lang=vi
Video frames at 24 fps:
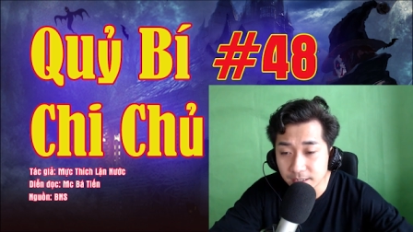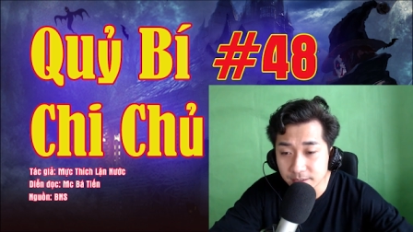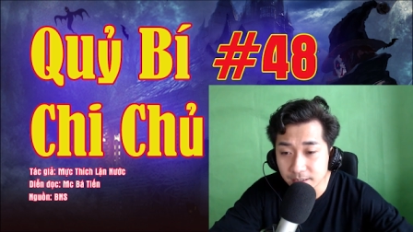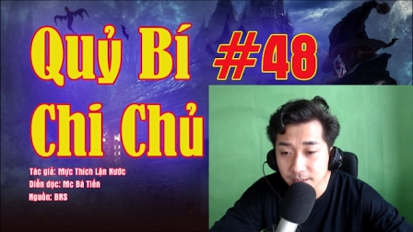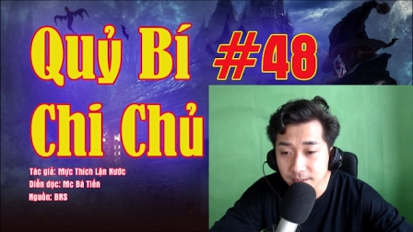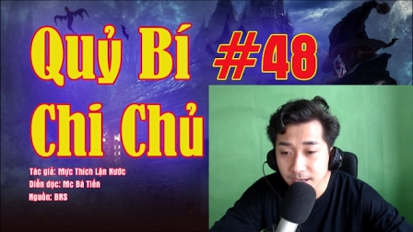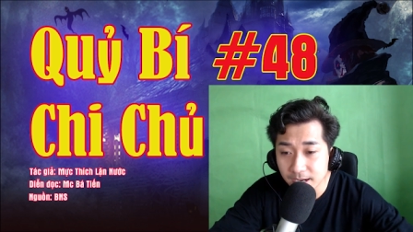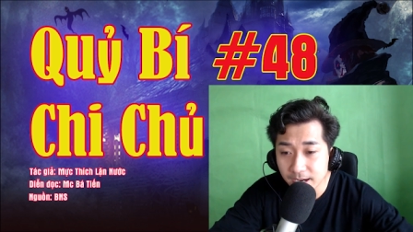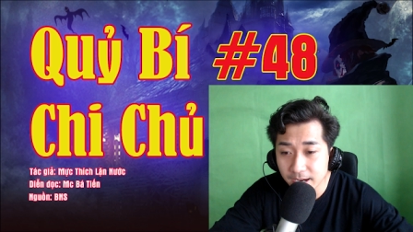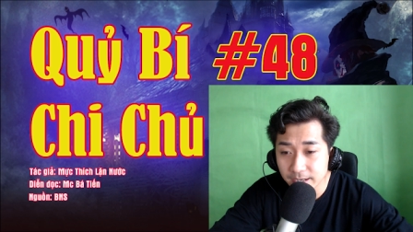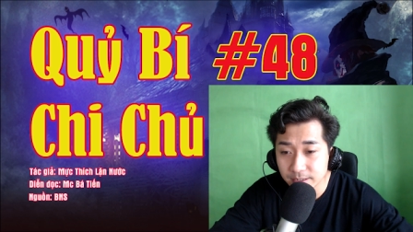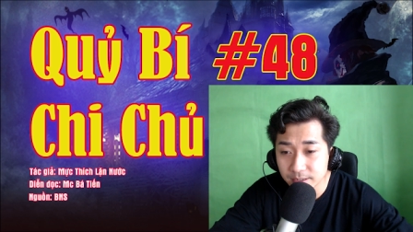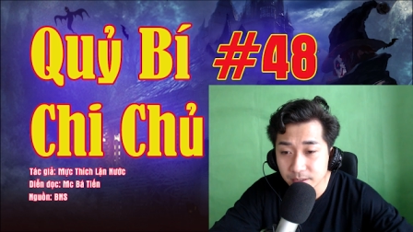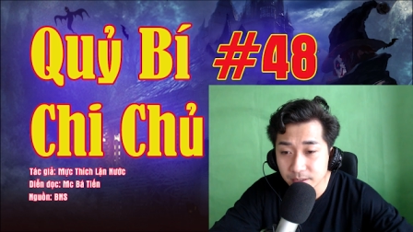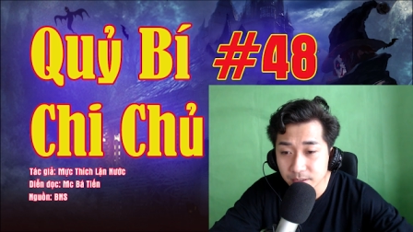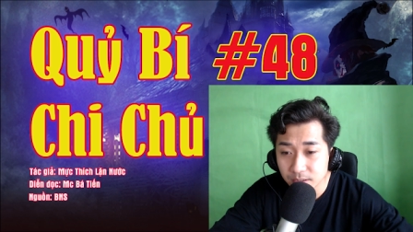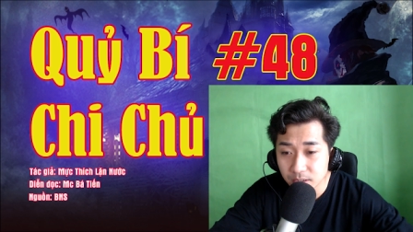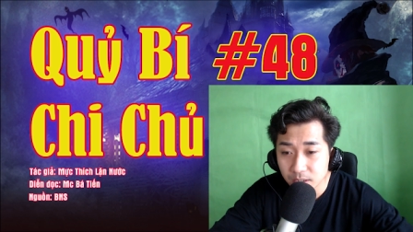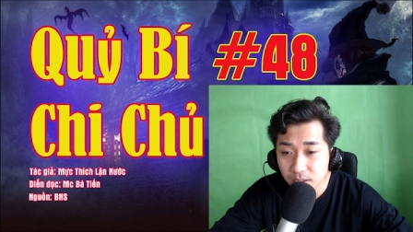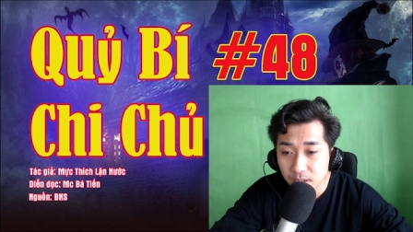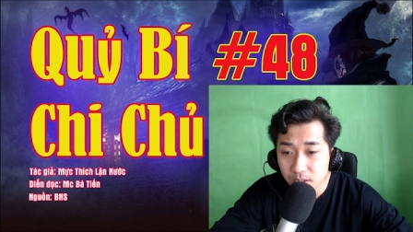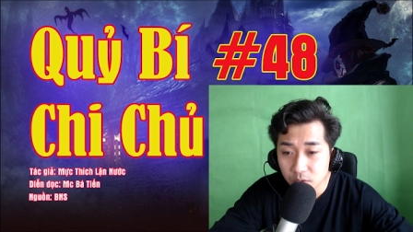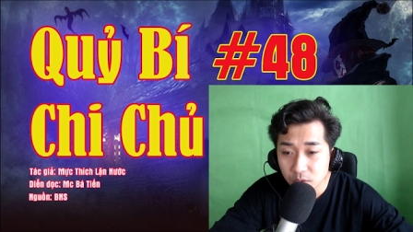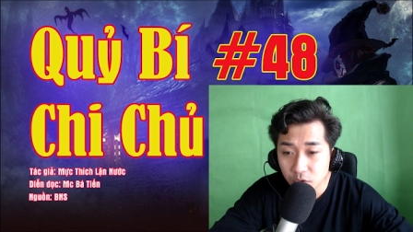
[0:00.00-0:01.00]
Ở một góc
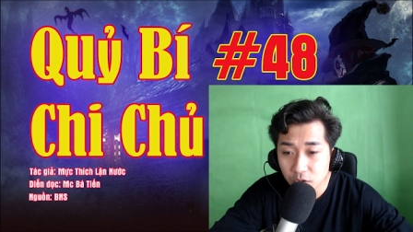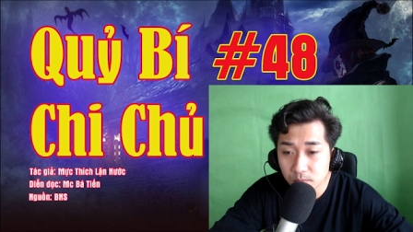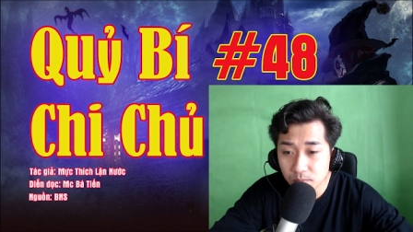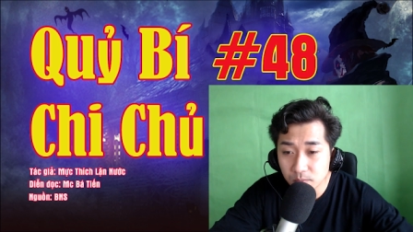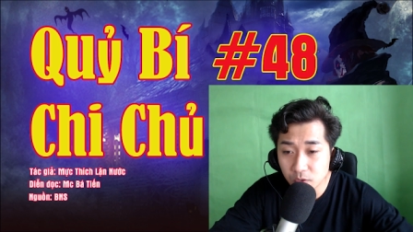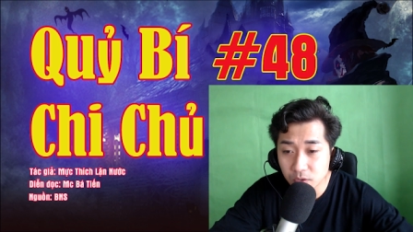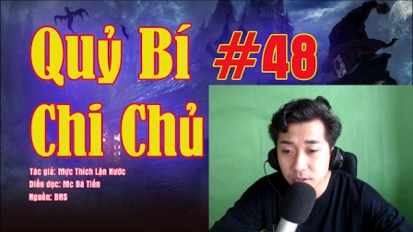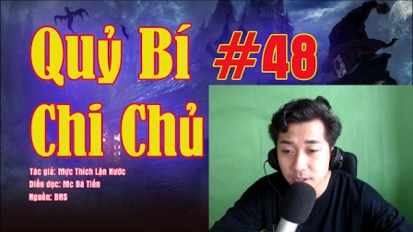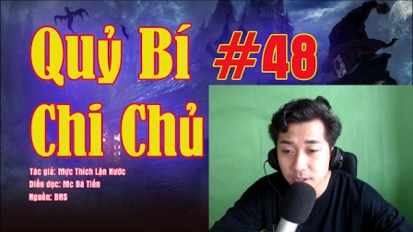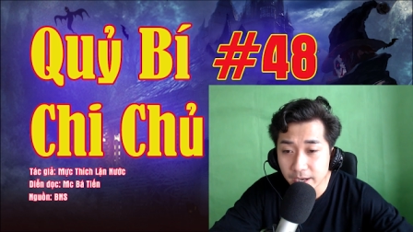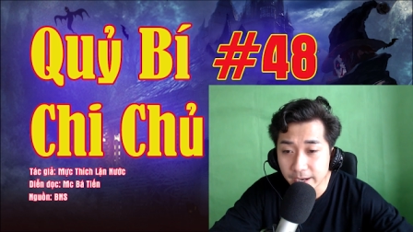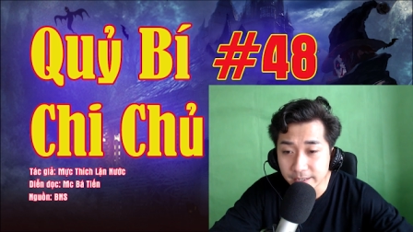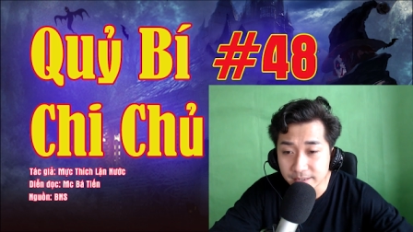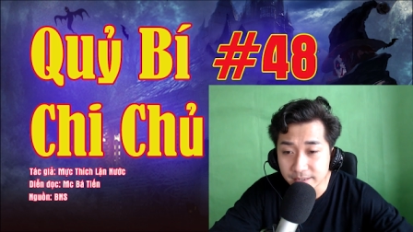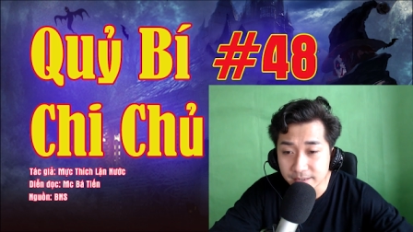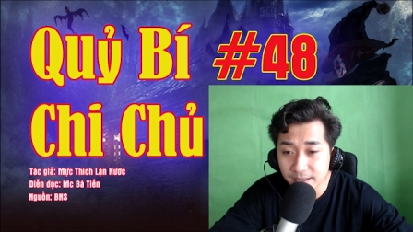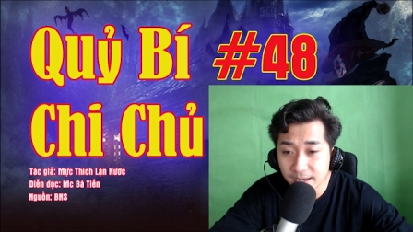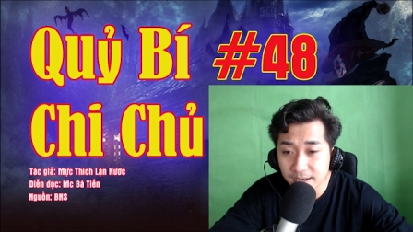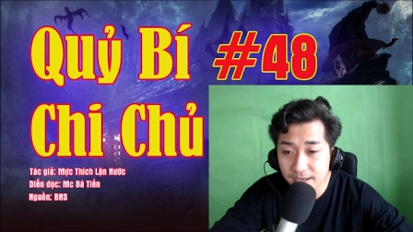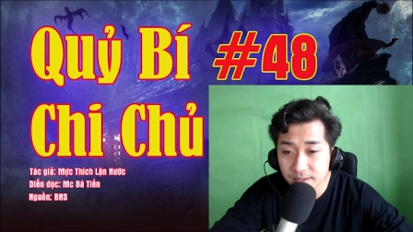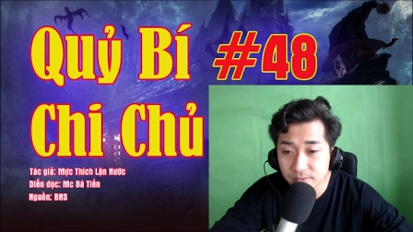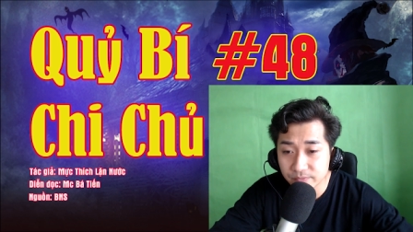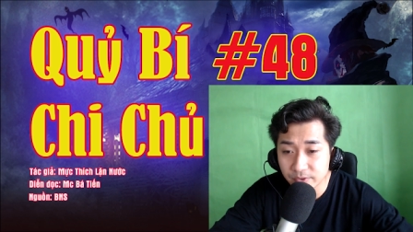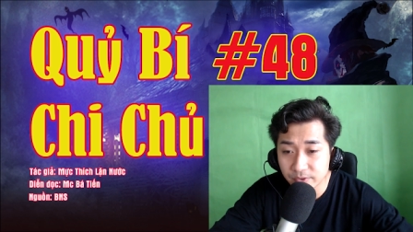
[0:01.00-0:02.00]
khuất của dàn nhạc ưu
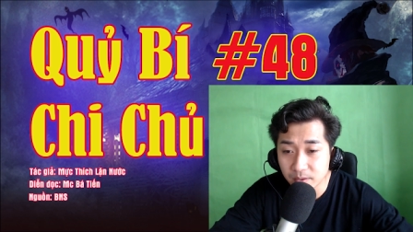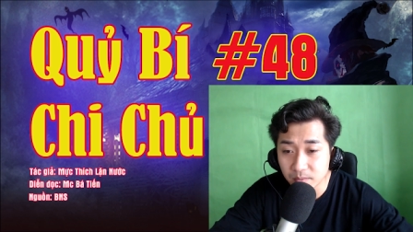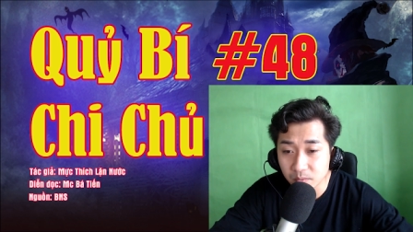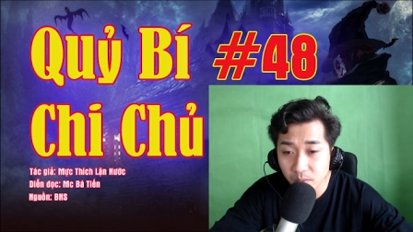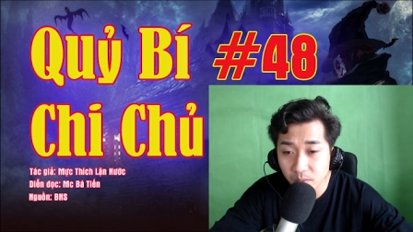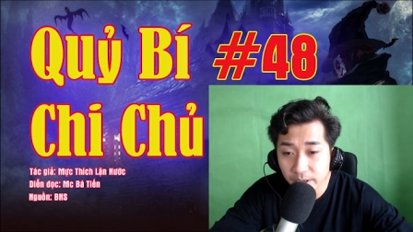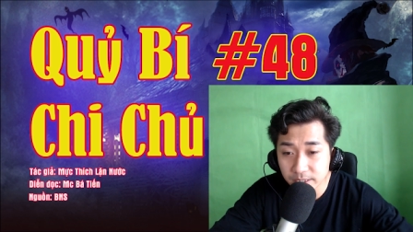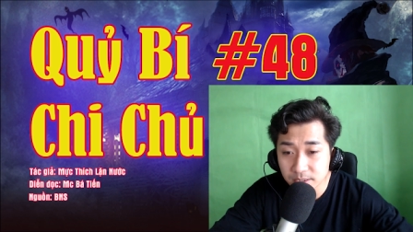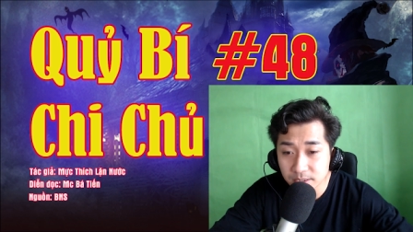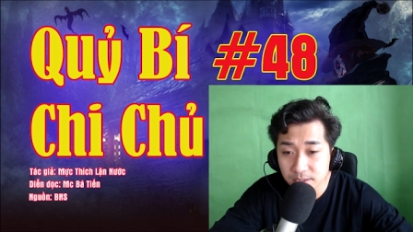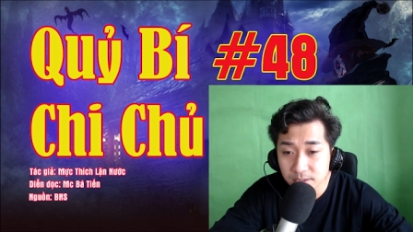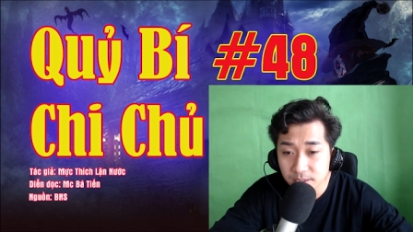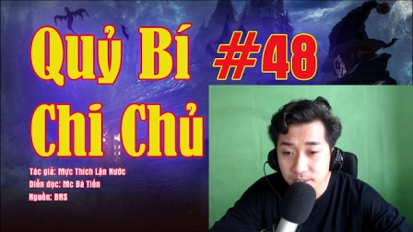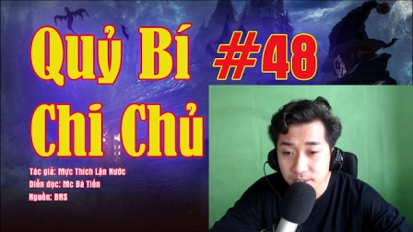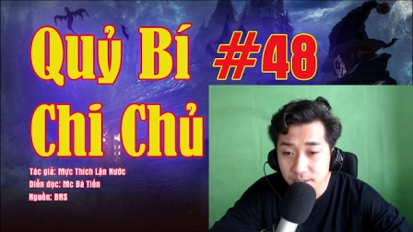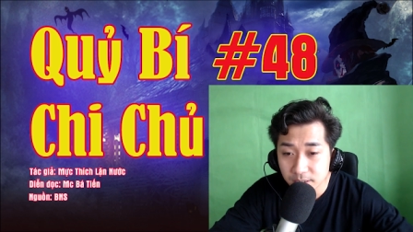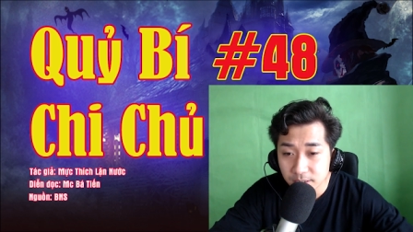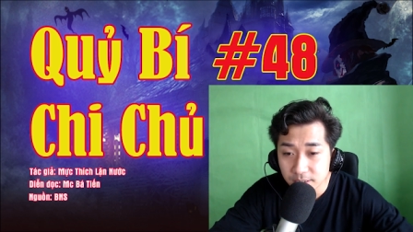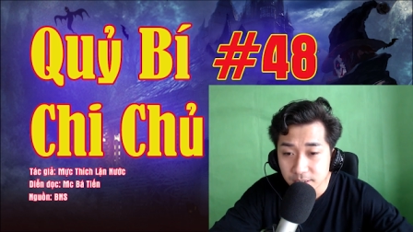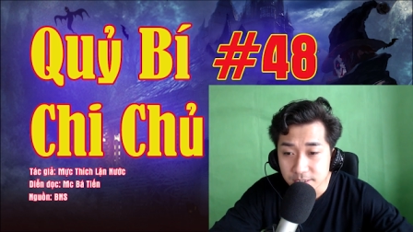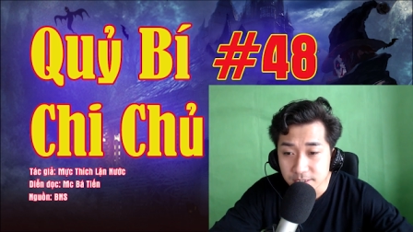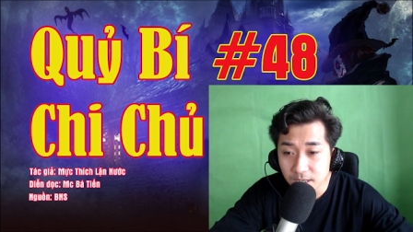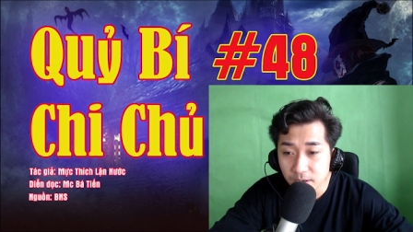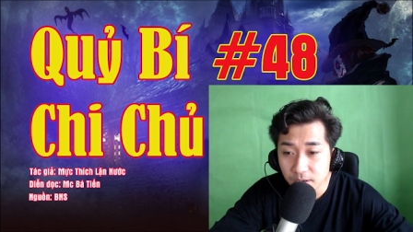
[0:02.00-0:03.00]
tú của riêng công
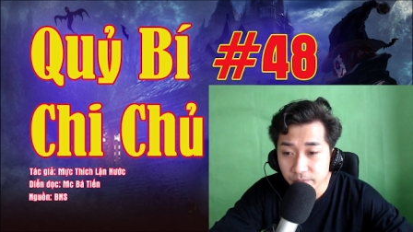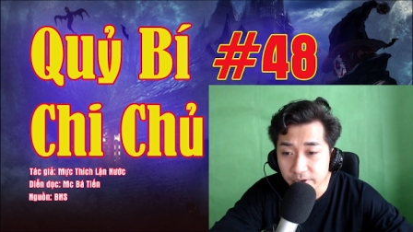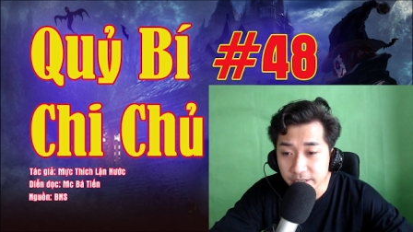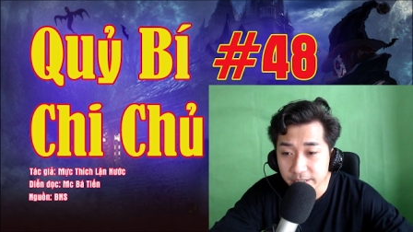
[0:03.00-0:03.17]
tước,